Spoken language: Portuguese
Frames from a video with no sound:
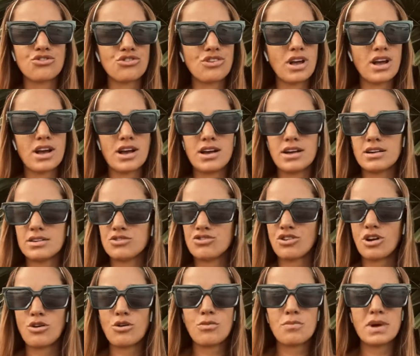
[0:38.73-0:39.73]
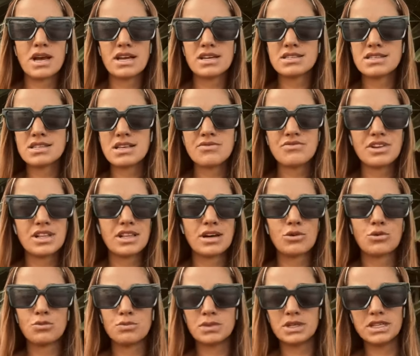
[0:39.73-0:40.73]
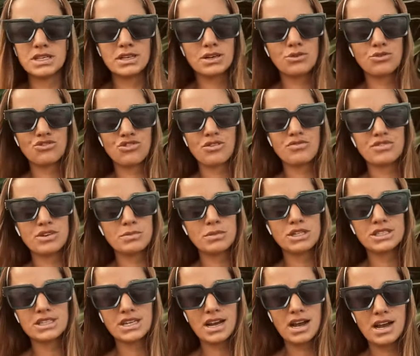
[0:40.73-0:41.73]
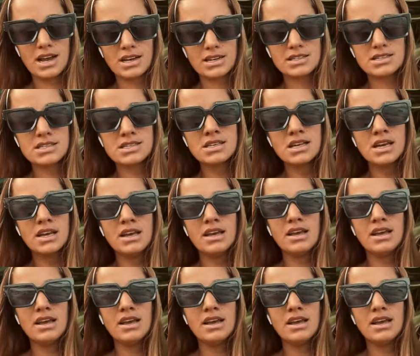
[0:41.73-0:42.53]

já já começa a falar comigo, já vamos atrás.